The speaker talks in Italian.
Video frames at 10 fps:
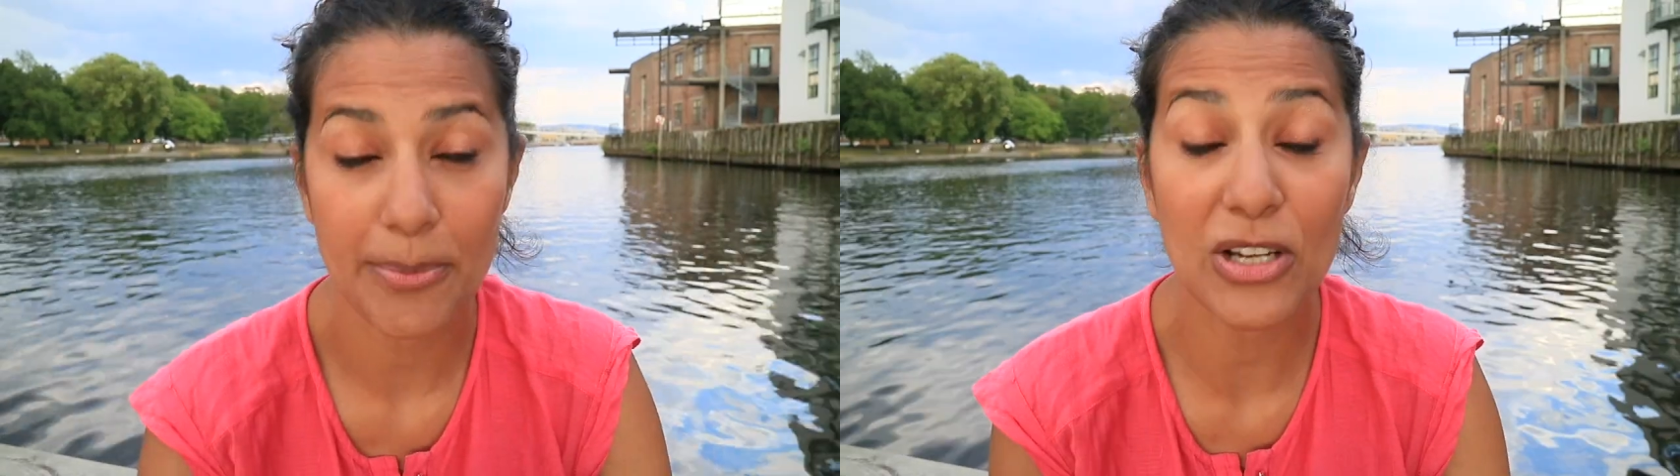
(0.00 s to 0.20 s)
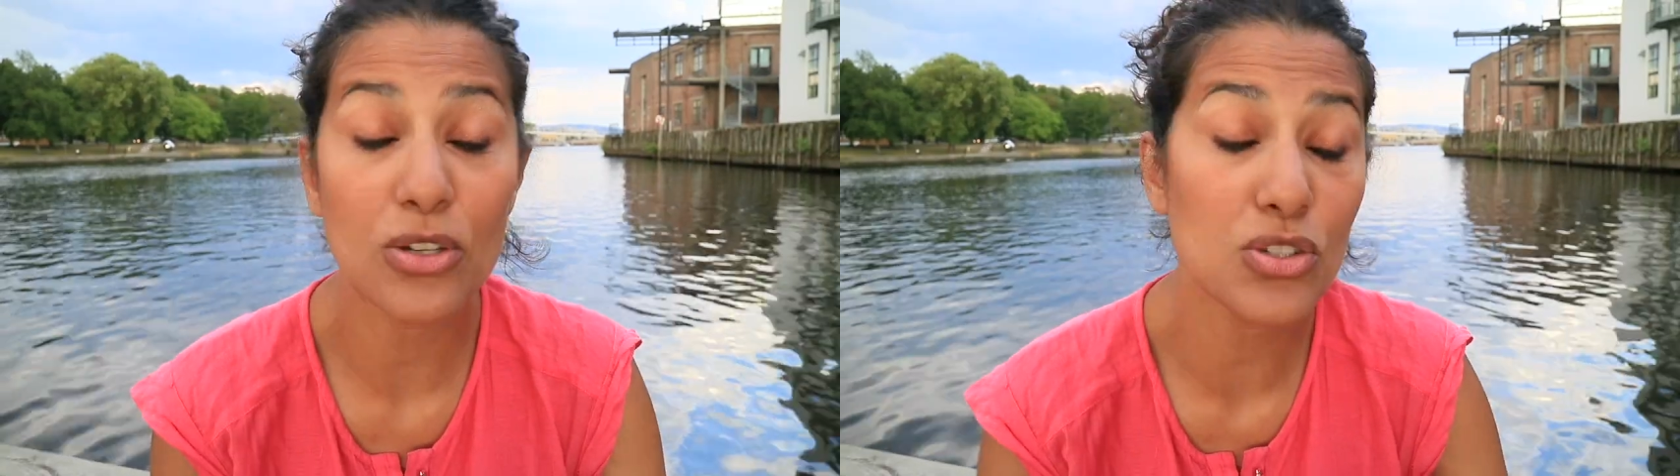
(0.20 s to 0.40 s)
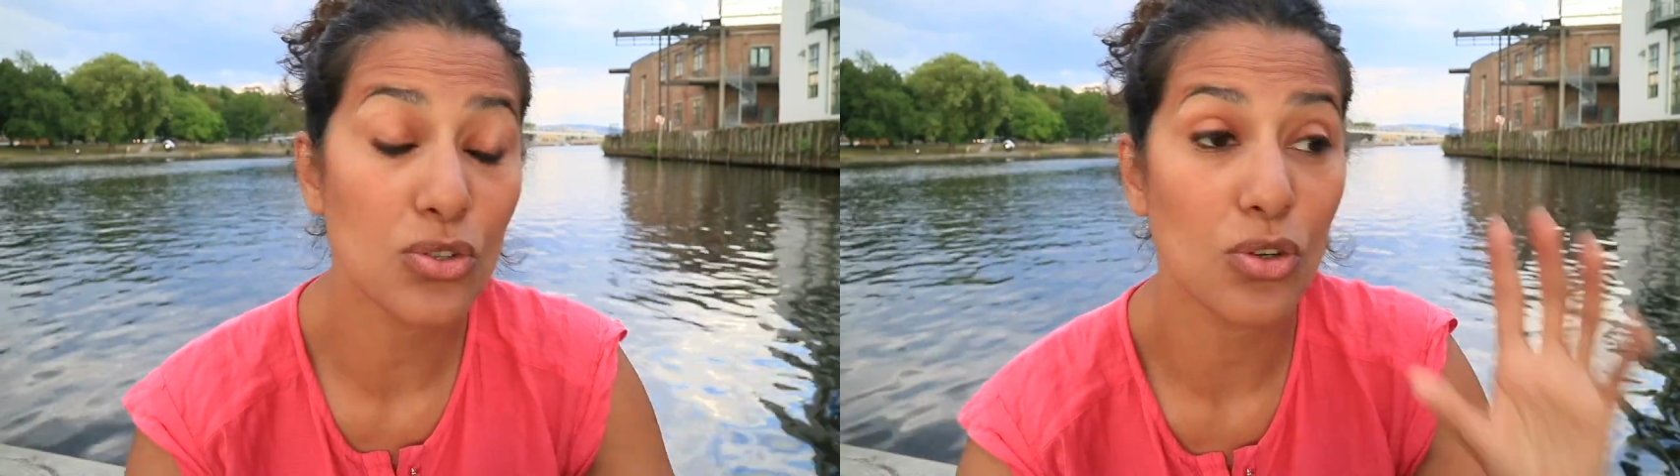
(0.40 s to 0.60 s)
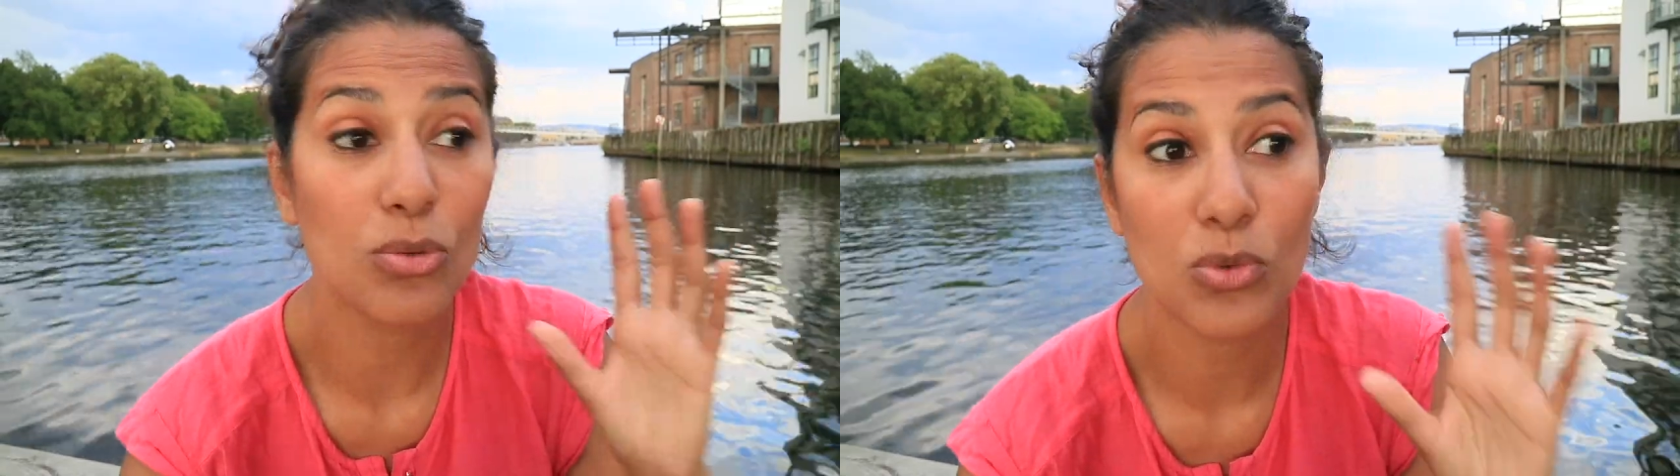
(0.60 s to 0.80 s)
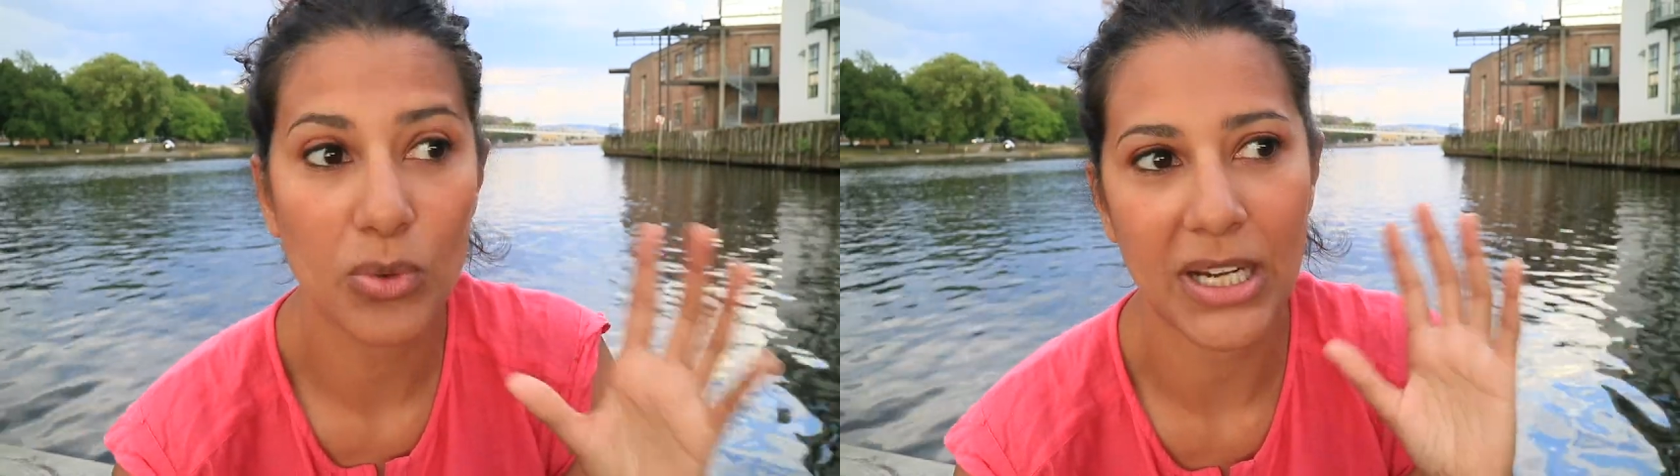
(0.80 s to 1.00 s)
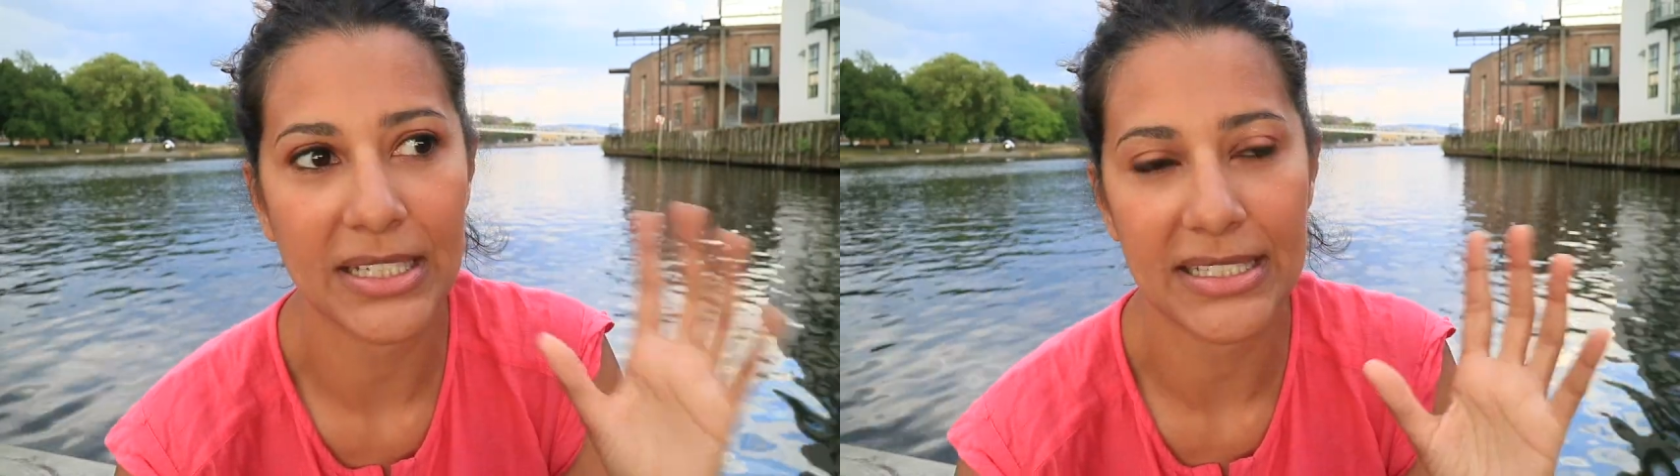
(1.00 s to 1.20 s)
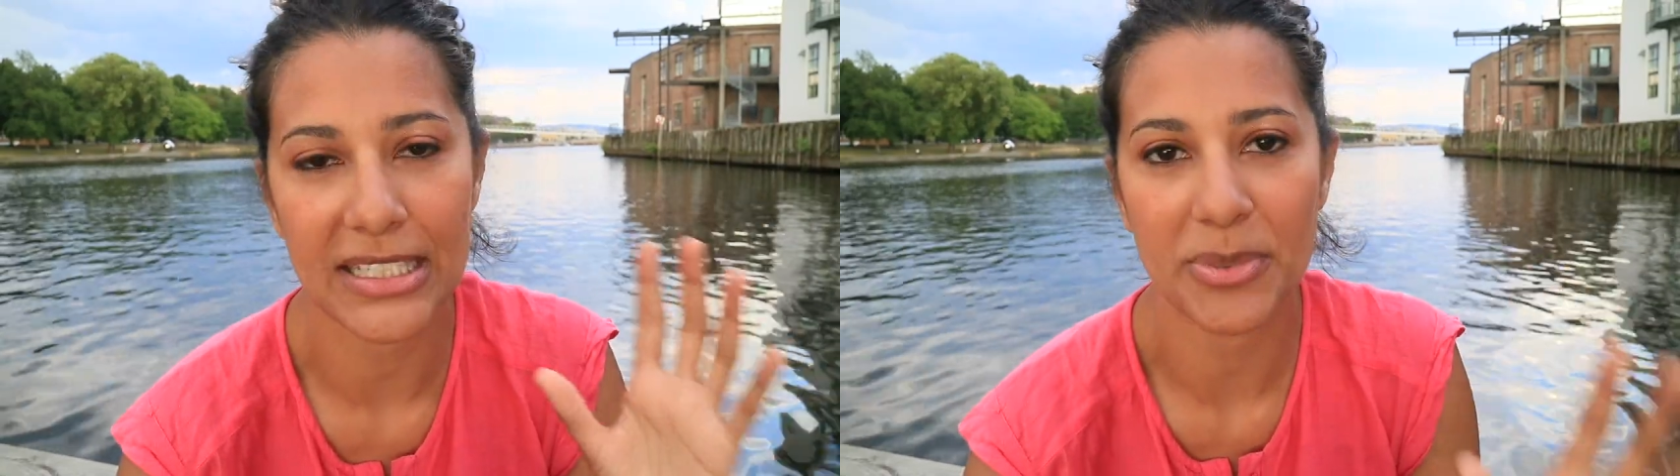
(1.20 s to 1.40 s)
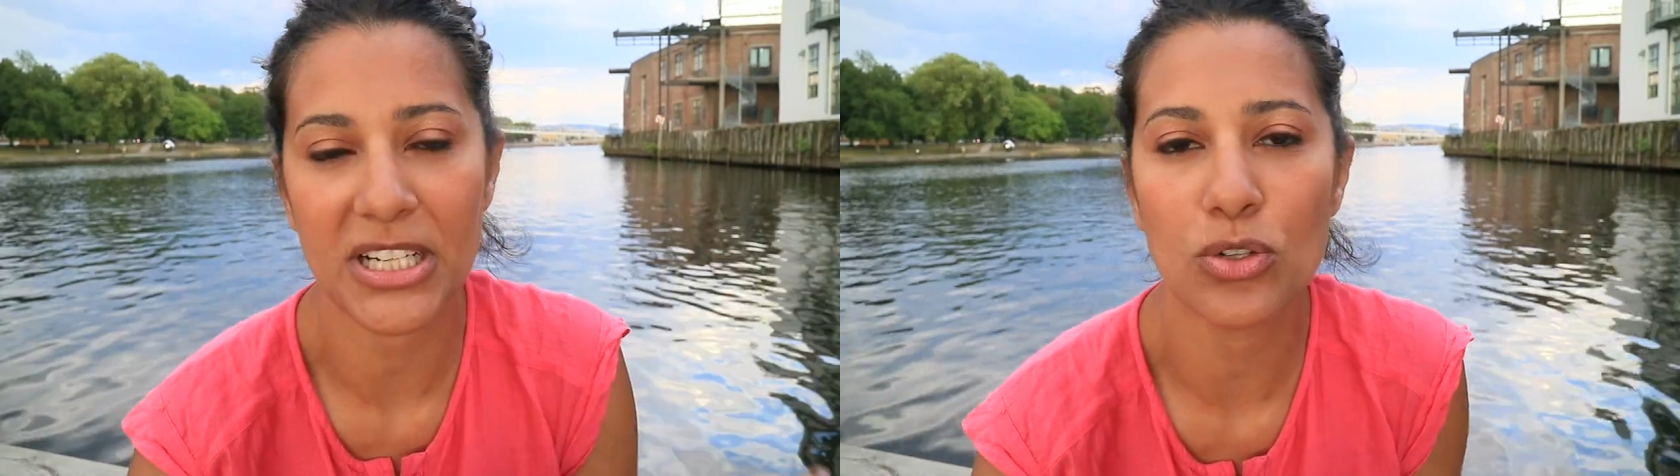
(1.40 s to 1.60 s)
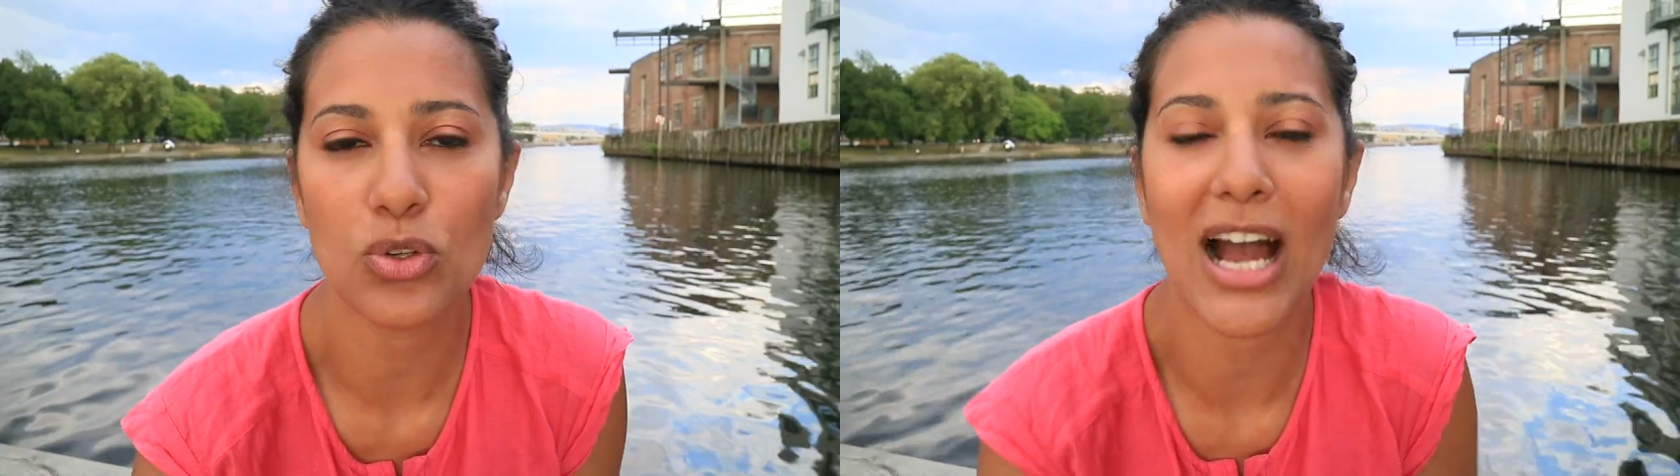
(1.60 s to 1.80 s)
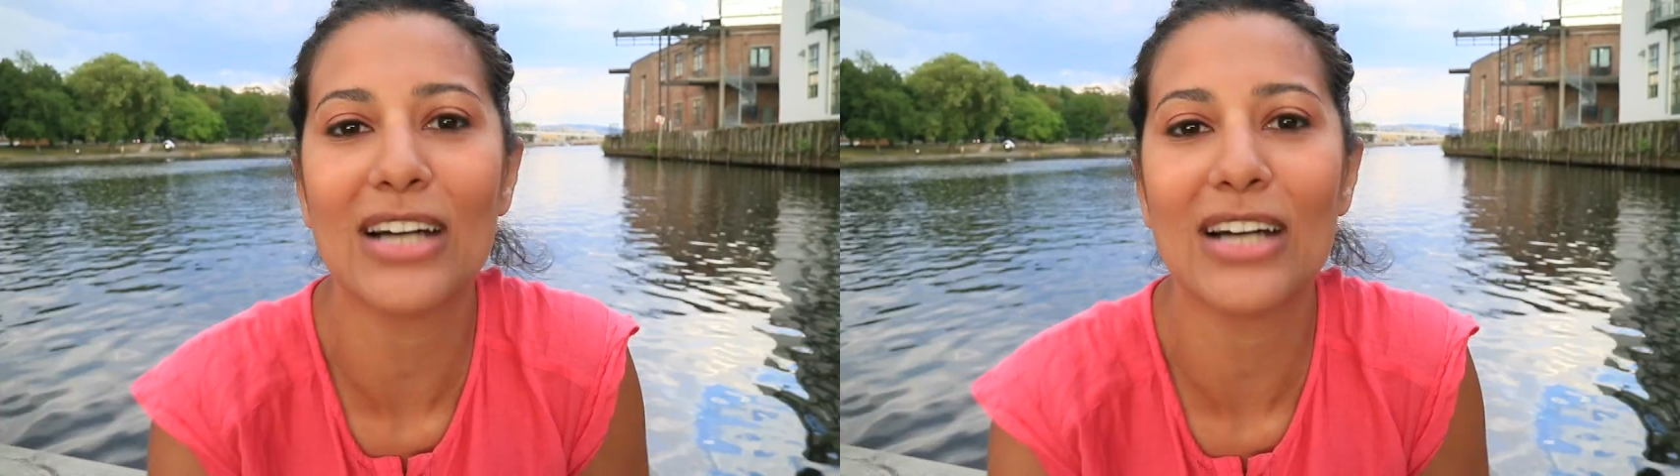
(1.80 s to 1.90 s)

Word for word: ma loro sono comunque una nicchia perché loro